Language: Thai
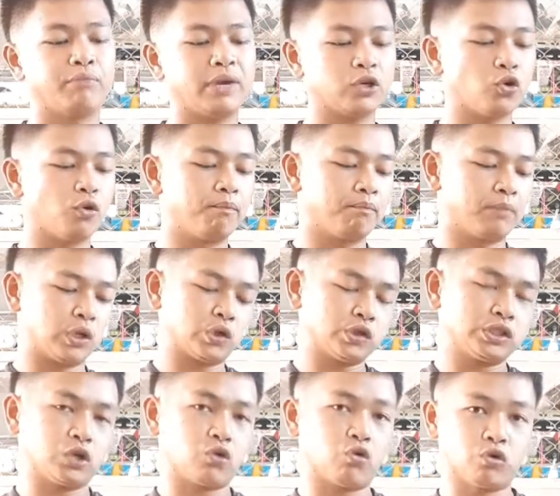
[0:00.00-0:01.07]
แม็กลมมัน
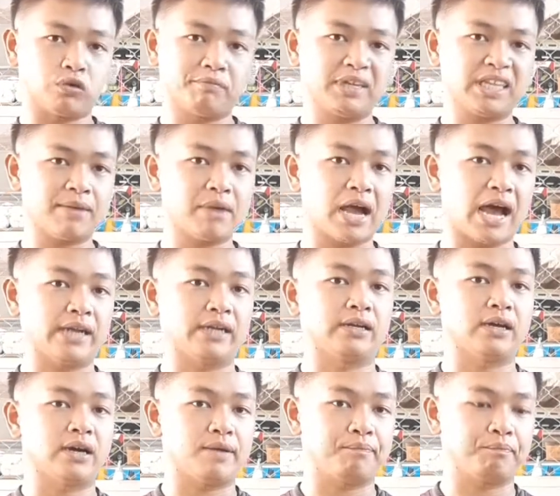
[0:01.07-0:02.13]
ก็จะกดไม่ทำงาน
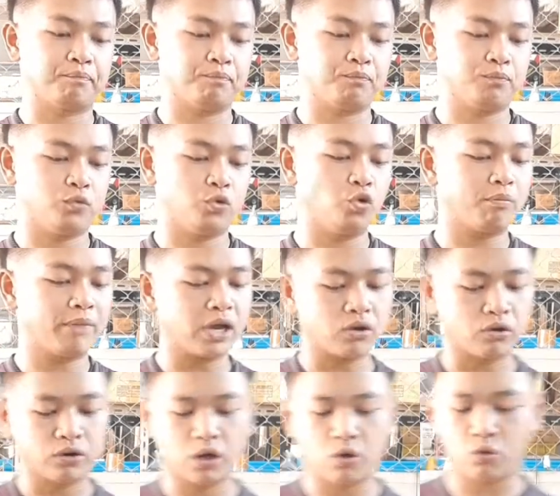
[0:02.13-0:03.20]
นะครับ ลูกแม็ก
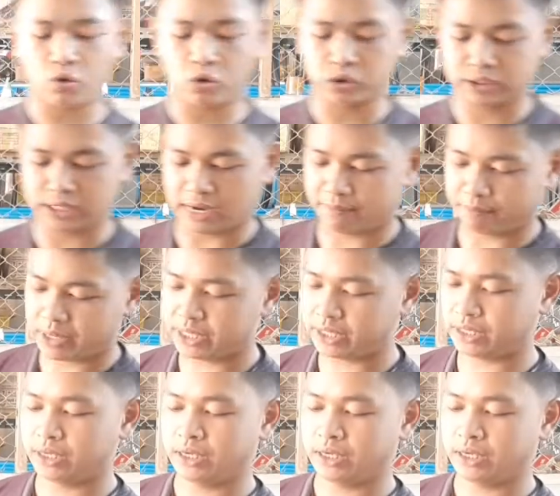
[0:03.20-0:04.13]
ของเราก็จะไม่